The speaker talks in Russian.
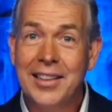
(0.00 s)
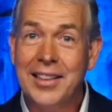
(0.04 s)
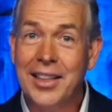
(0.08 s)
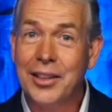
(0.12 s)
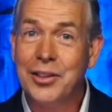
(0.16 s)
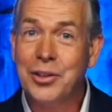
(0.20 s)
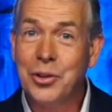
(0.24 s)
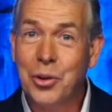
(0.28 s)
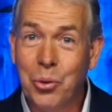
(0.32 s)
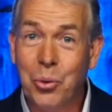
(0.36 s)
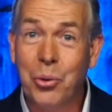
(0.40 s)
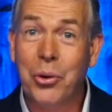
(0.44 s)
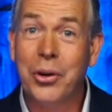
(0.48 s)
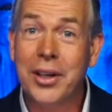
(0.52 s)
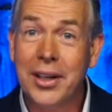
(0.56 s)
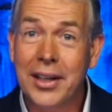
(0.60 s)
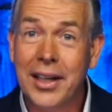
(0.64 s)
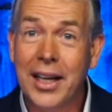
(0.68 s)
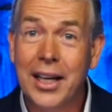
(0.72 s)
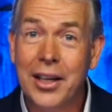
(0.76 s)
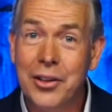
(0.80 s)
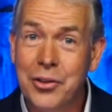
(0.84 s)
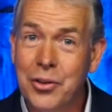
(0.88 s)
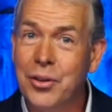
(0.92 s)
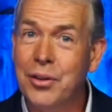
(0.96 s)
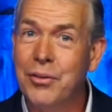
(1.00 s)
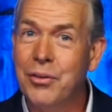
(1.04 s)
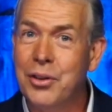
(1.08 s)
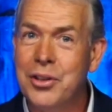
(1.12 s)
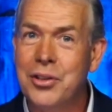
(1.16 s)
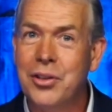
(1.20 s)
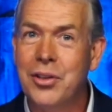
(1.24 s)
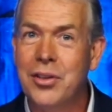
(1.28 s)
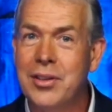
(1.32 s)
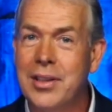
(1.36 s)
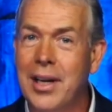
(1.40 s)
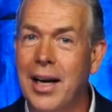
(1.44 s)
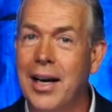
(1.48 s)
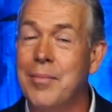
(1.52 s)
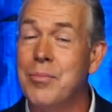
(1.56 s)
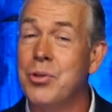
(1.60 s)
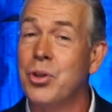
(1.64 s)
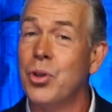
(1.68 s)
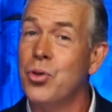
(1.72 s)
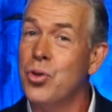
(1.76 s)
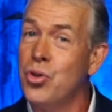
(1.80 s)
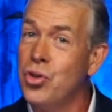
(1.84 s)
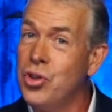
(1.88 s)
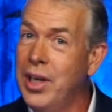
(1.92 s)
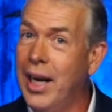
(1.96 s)
скоординированное всеобщее время,
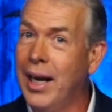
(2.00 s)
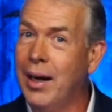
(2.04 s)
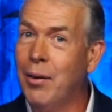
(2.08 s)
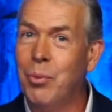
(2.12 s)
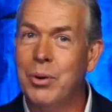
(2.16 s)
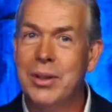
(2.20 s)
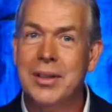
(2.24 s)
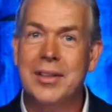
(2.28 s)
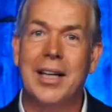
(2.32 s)
поэтому проверьте,